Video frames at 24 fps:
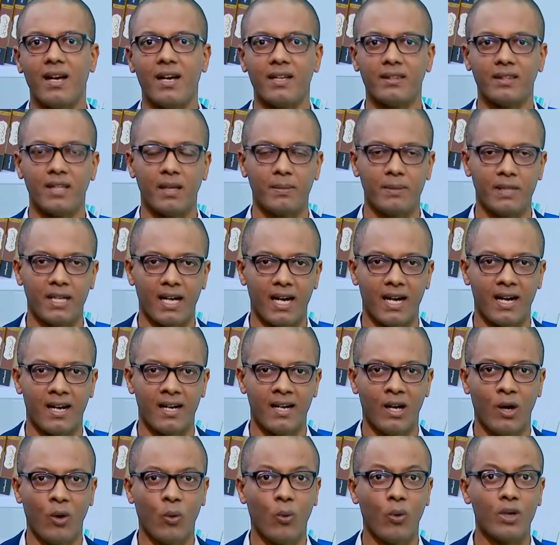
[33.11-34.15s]
الطبيعة
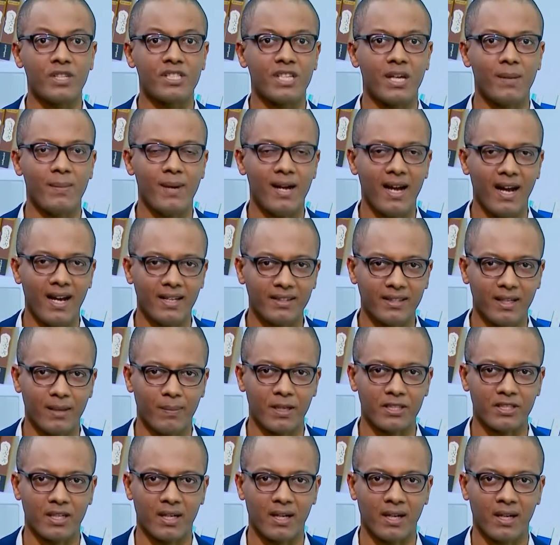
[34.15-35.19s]
وسماحة
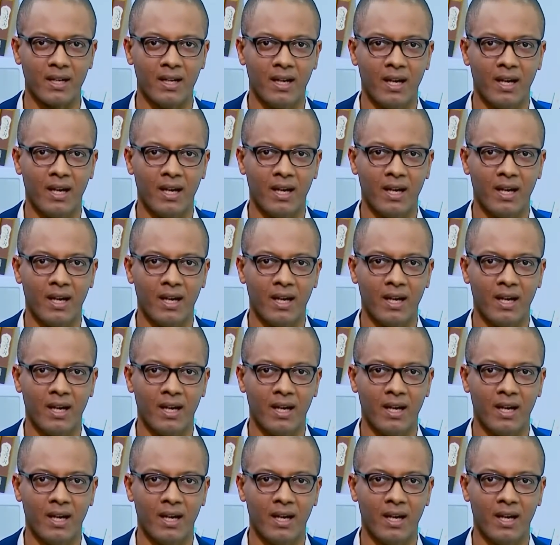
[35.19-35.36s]
البشر